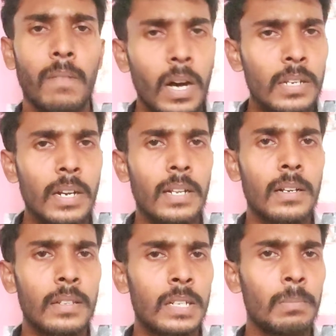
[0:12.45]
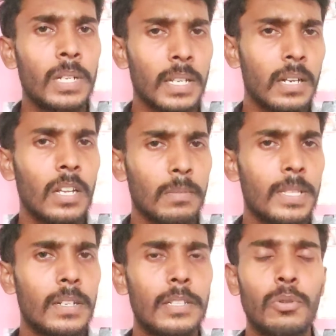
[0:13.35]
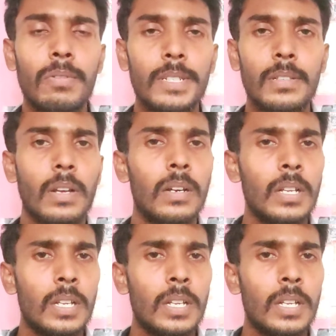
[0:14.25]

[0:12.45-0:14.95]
வார் நடக்கிறது நம்மளுக்கு எல்லாருக்குமே தெரிஞ்ச ஒரு விஷயம் தான்